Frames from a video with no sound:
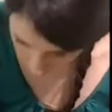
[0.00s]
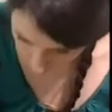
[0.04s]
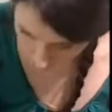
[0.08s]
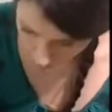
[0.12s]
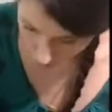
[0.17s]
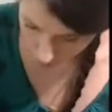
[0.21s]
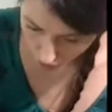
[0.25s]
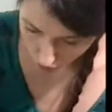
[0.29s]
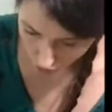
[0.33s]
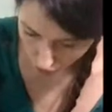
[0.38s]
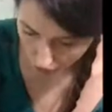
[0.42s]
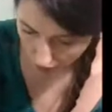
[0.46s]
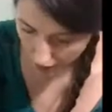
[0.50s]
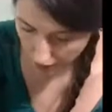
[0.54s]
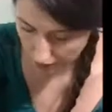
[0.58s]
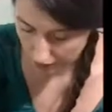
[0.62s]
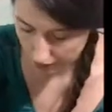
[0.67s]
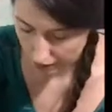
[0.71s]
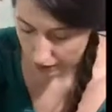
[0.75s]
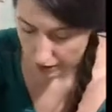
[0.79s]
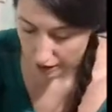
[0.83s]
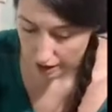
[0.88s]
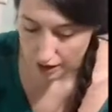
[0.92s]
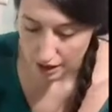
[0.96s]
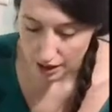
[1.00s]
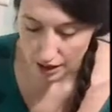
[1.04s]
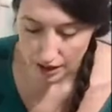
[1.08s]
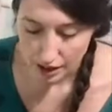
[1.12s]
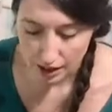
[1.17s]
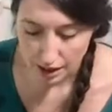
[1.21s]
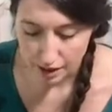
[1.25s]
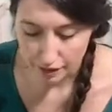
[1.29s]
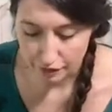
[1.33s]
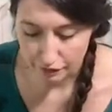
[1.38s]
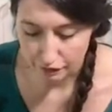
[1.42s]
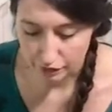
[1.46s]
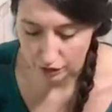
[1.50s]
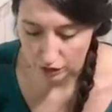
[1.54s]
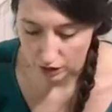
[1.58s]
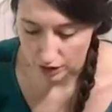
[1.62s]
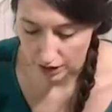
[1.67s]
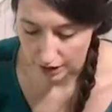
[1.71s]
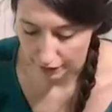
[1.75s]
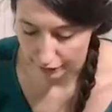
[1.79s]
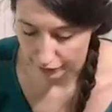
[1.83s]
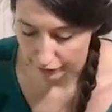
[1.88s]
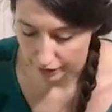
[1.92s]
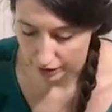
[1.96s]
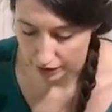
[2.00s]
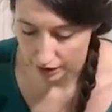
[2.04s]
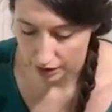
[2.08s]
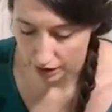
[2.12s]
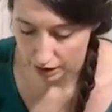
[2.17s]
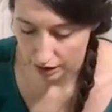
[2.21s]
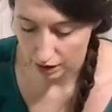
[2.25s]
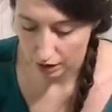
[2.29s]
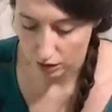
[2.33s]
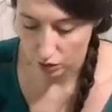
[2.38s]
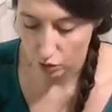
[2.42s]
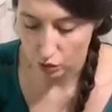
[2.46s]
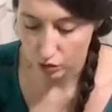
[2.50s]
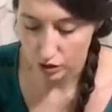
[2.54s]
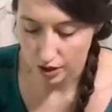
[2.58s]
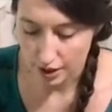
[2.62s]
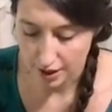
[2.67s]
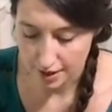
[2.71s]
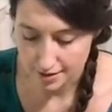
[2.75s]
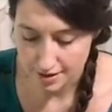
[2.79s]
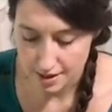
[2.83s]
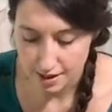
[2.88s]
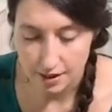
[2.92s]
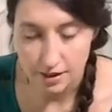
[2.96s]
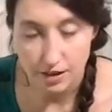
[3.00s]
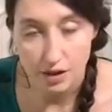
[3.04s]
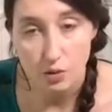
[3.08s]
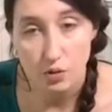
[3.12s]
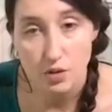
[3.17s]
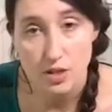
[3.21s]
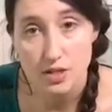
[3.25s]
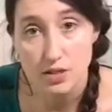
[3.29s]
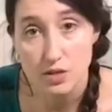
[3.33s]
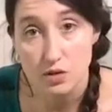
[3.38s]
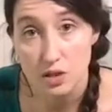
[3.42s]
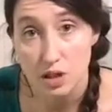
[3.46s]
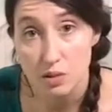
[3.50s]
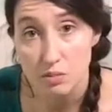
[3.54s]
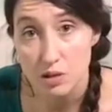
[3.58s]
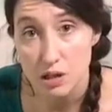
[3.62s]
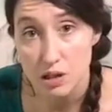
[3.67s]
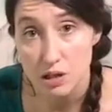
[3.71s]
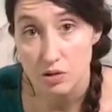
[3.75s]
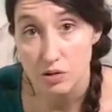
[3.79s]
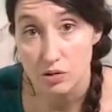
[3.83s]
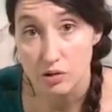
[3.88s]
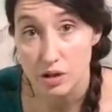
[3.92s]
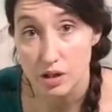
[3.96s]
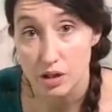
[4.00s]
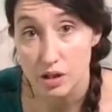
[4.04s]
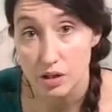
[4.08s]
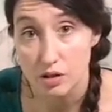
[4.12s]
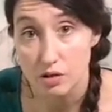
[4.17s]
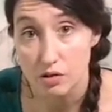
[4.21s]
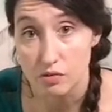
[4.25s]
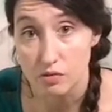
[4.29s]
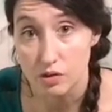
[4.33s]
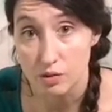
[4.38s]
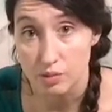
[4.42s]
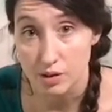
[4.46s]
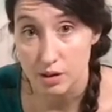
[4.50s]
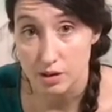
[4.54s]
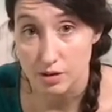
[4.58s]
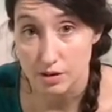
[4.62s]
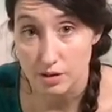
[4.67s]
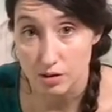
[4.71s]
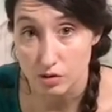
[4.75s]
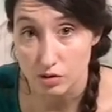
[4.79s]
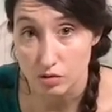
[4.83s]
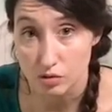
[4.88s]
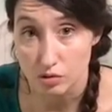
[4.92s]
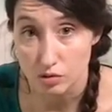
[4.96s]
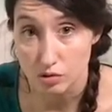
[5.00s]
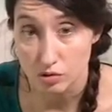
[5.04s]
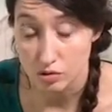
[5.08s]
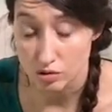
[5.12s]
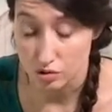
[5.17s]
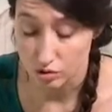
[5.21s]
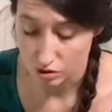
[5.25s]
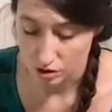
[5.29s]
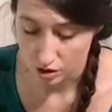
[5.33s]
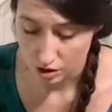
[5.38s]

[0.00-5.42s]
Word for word: ok, e fino alla fine. Alcune caselle di questo tabellone ovviamente sono